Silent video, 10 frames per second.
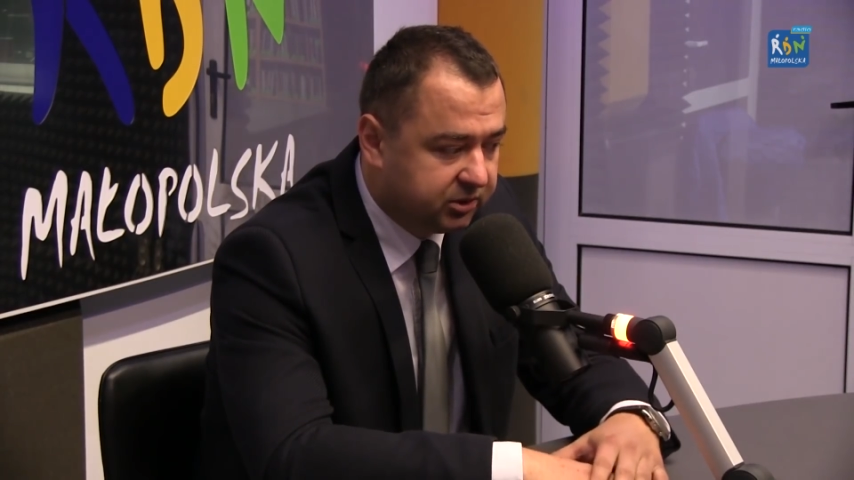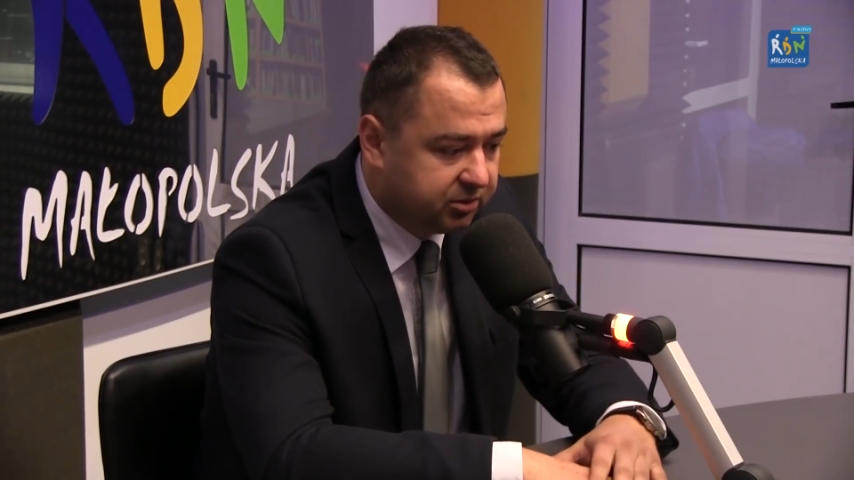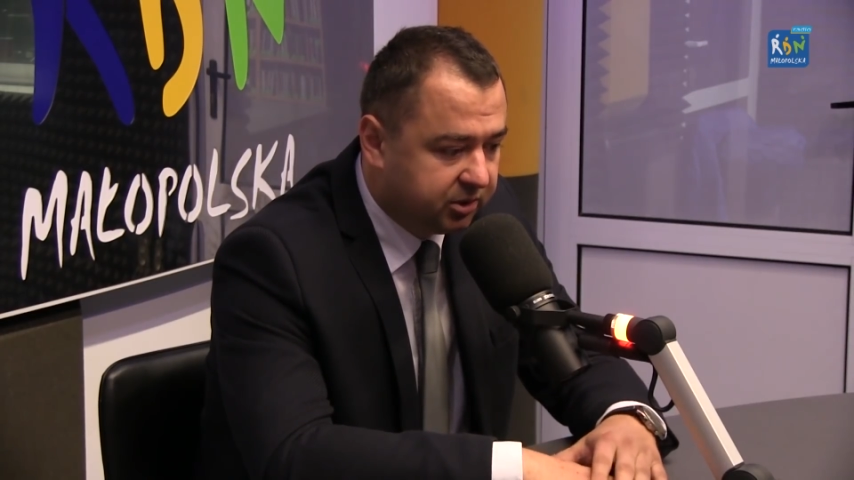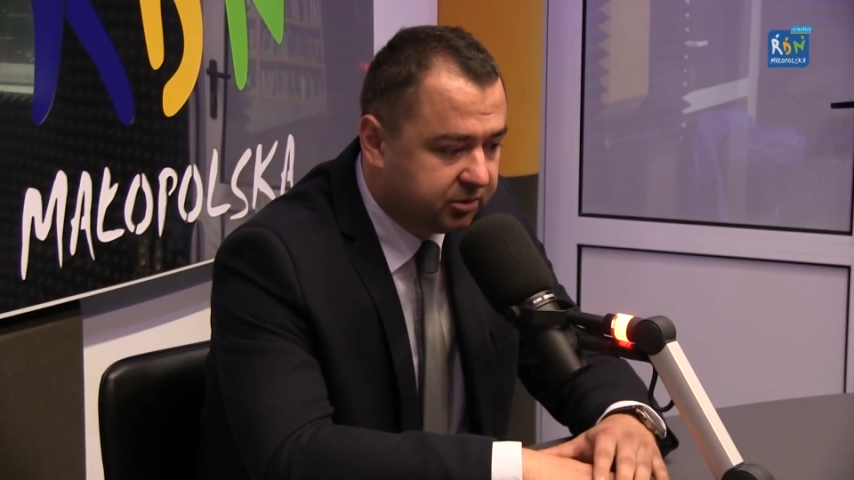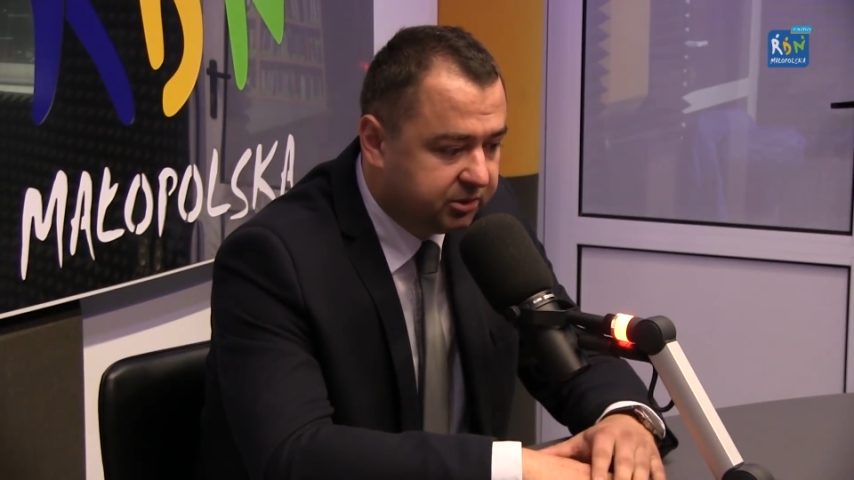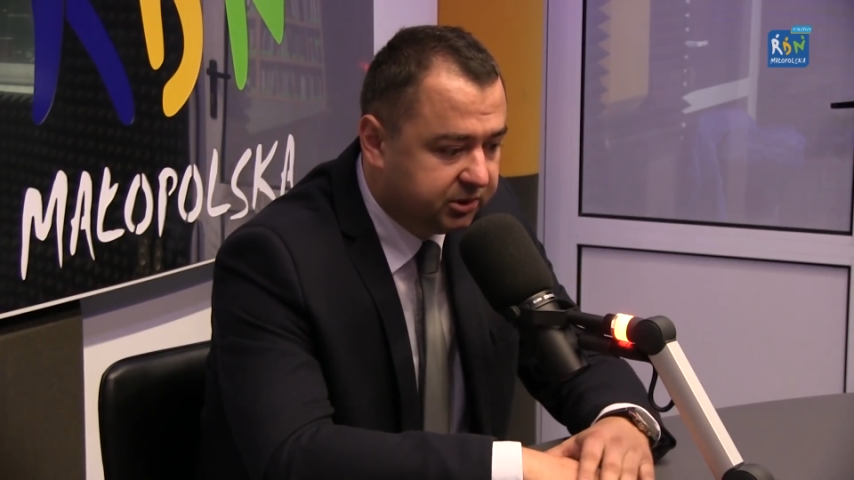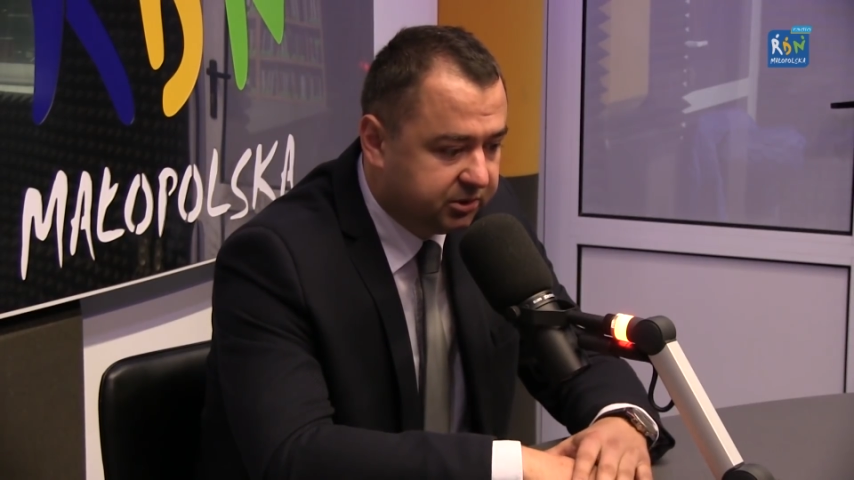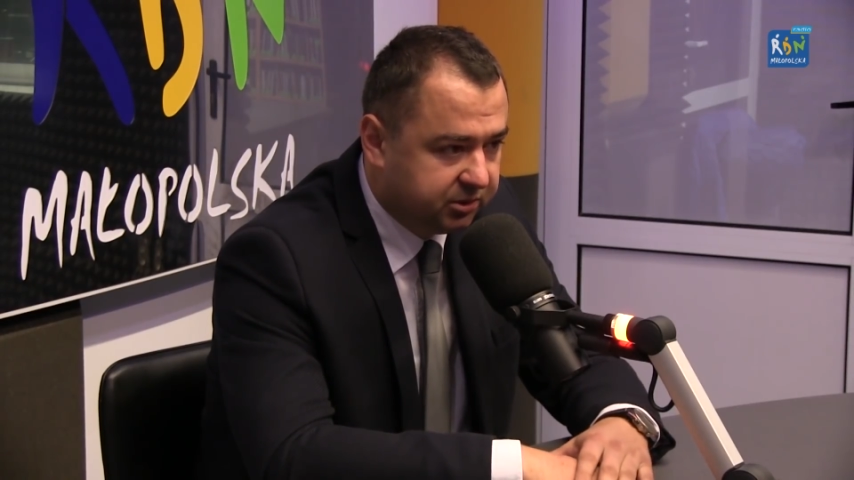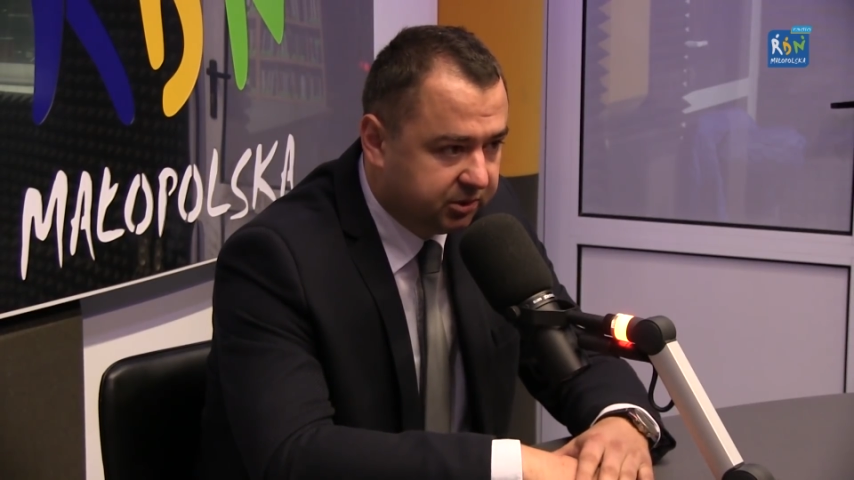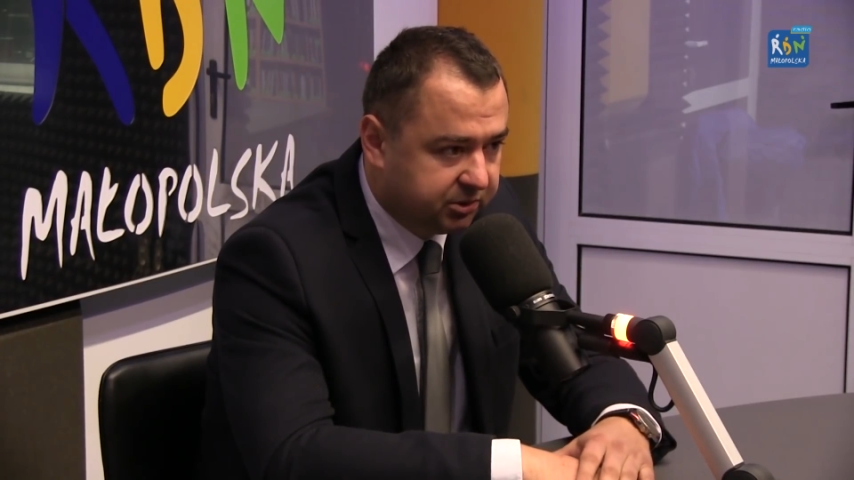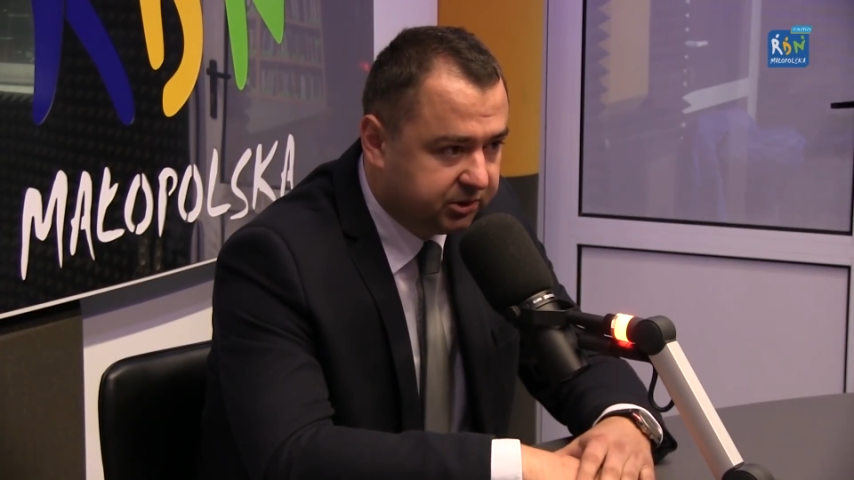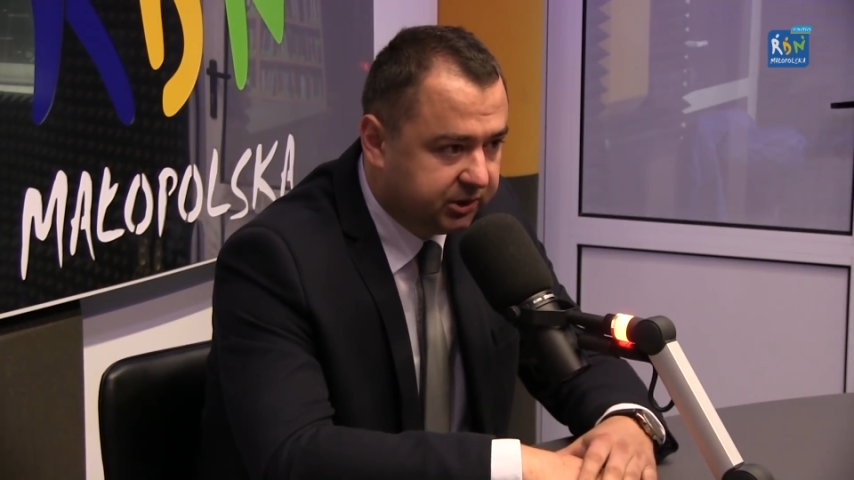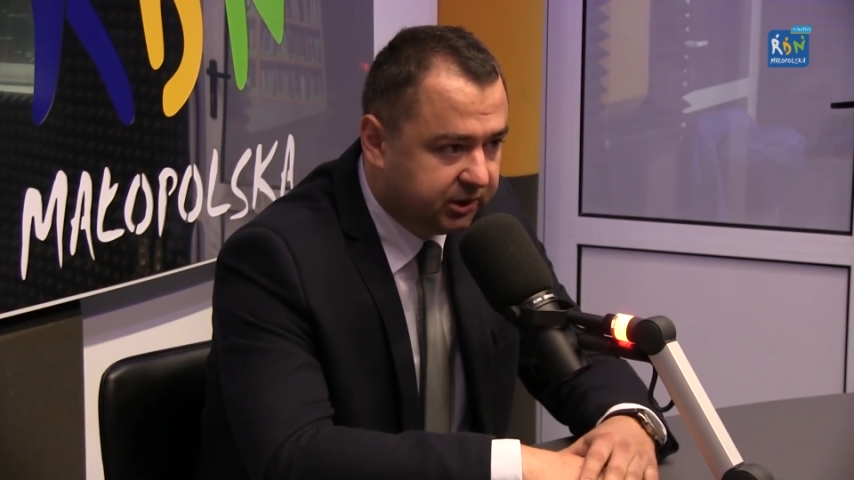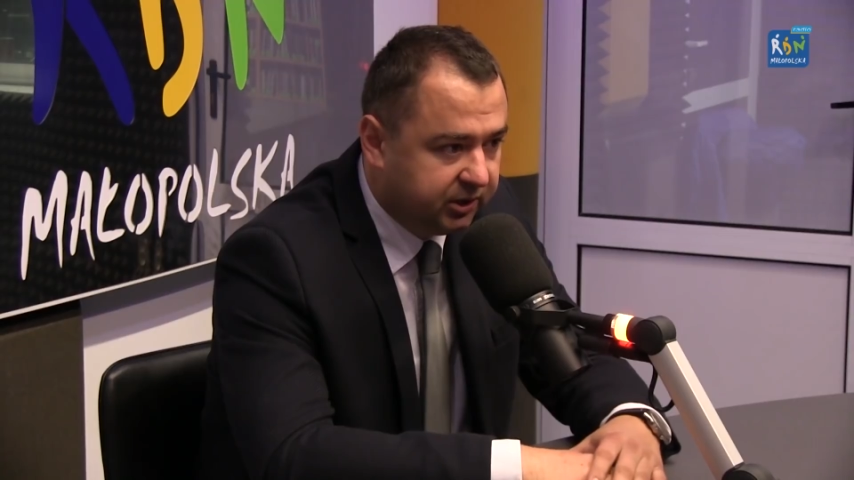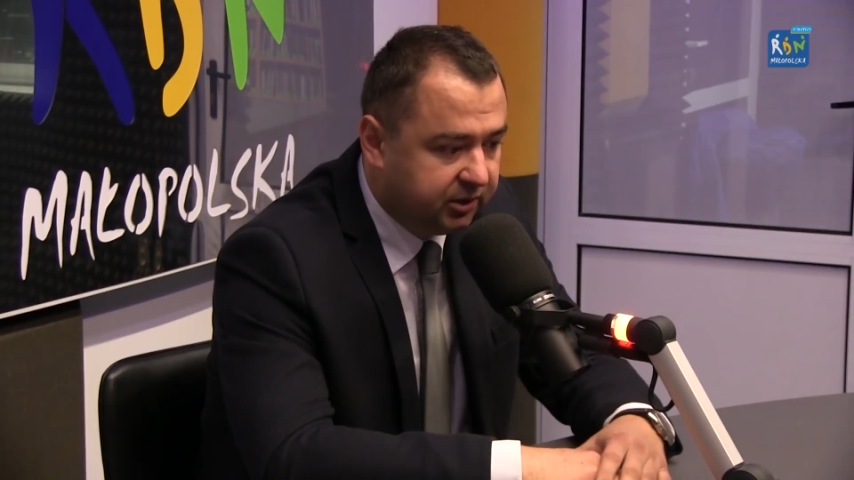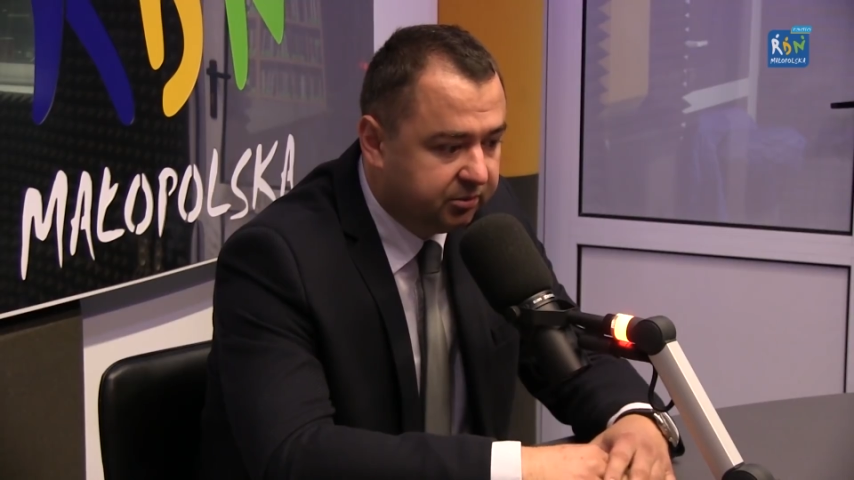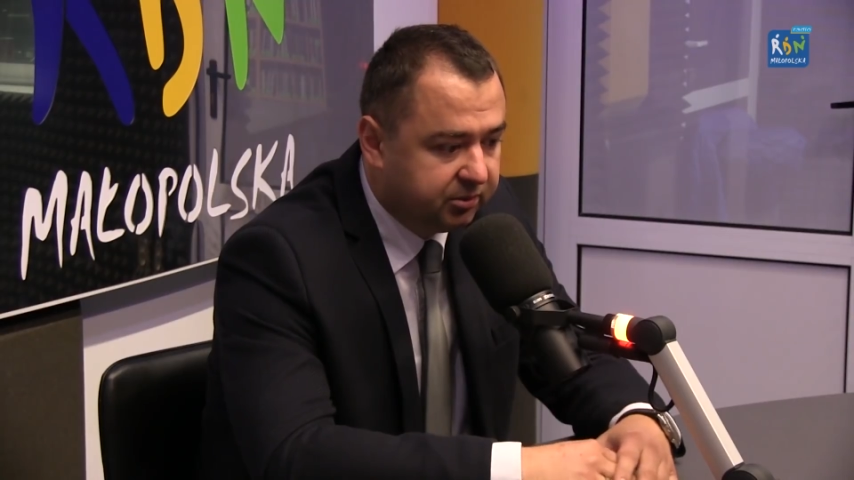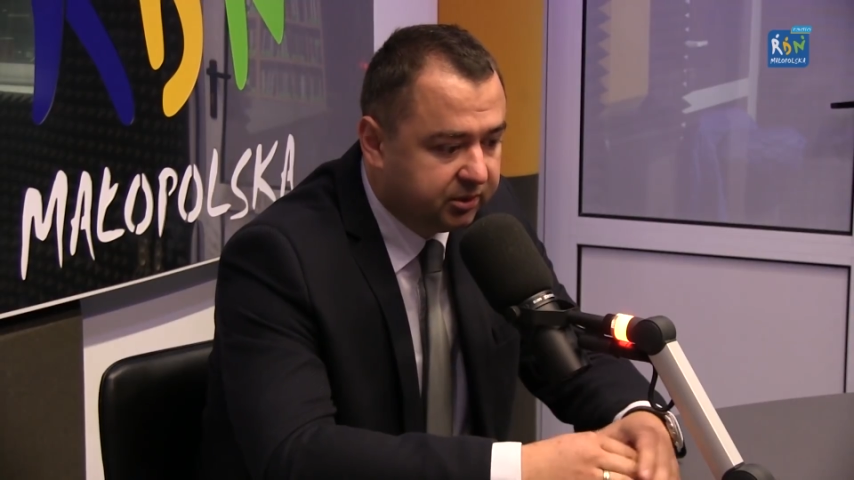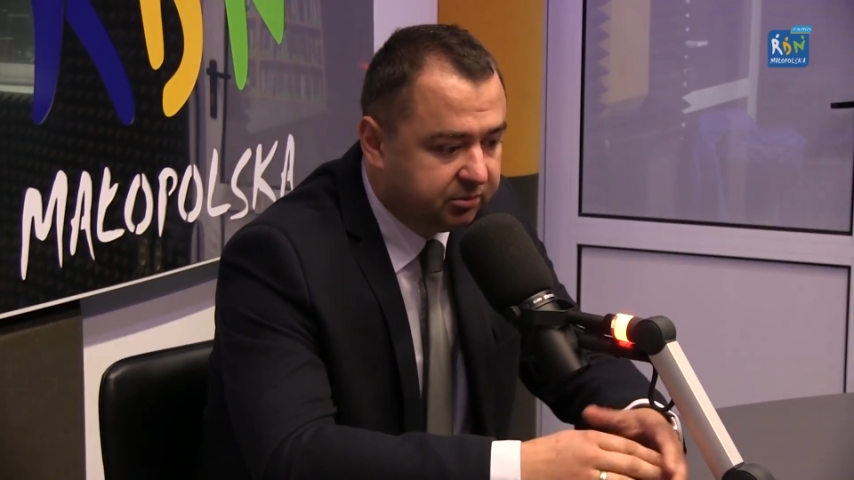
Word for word: dotyczyło około 10 nauczycieli.